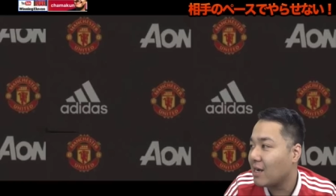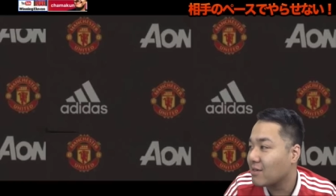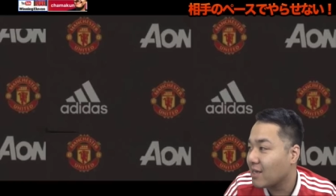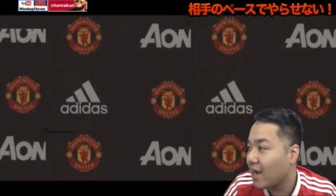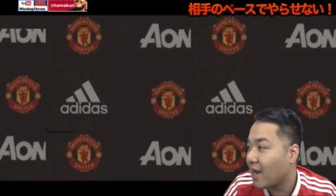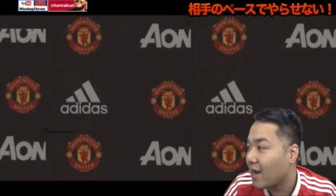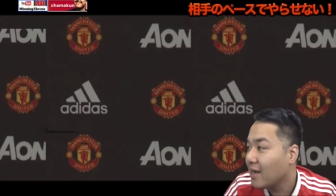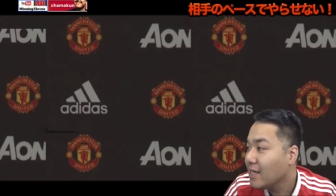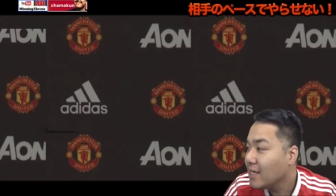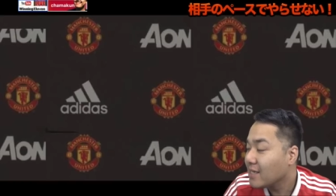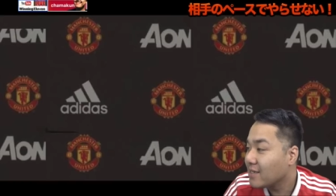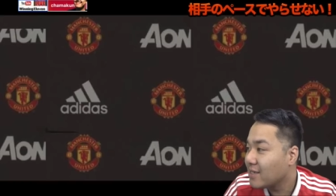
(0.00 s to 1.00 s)
あるね。
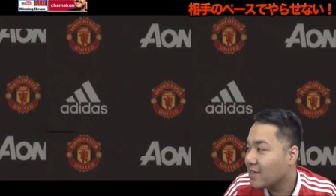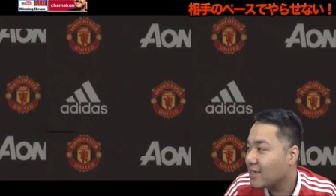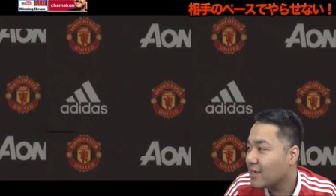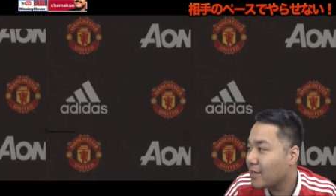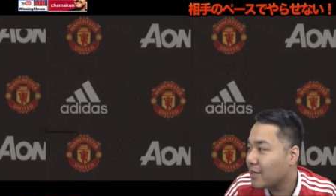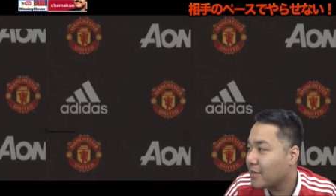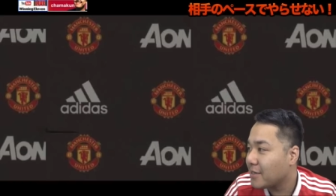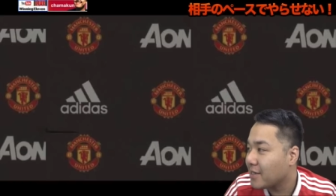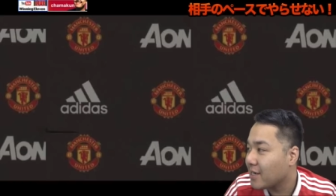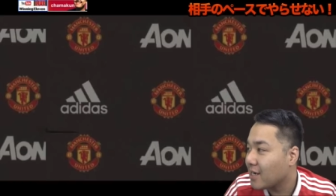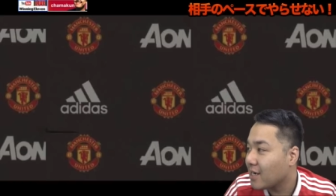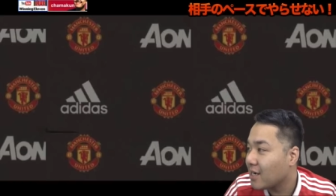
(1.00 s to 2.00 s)

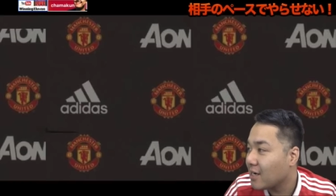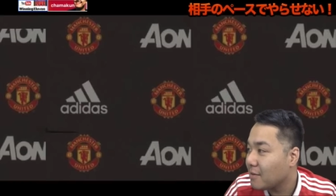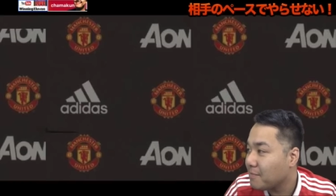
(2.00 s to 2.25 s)
うーん。